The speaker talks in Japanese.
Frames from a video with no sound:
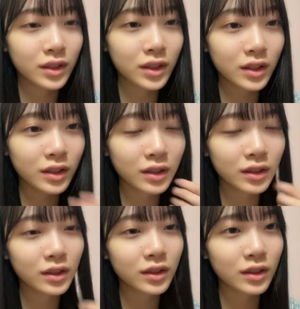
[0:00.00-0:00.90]
全
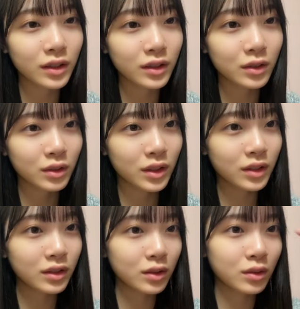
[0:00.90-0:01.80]
然なんだろう
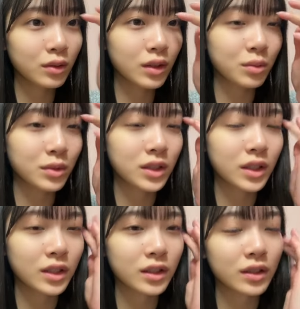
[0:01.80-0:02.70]
緊張とかも
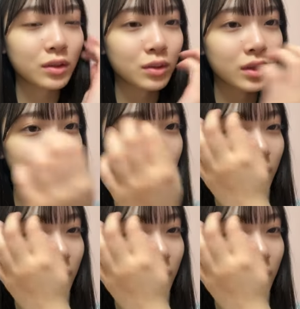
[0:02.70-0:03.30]
してなさそうだ、